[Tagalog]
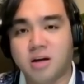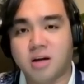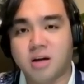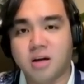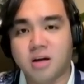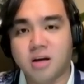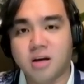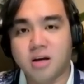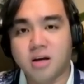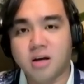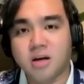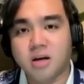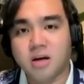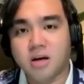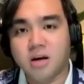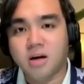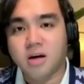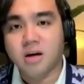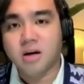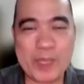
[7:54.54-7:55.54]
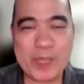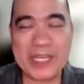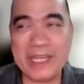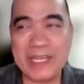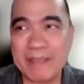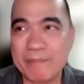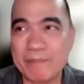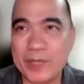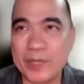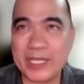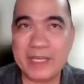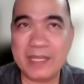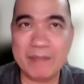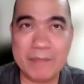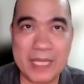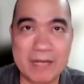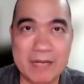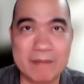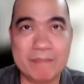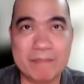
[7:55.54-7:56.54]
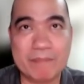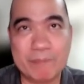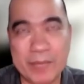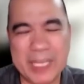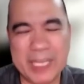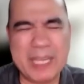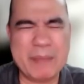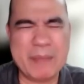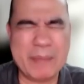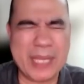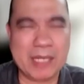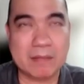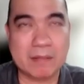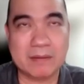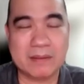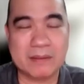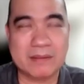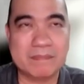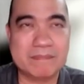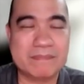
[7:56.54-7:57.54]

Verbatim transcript: oo oh, so pwedeng pwedeng merong pwedeng merong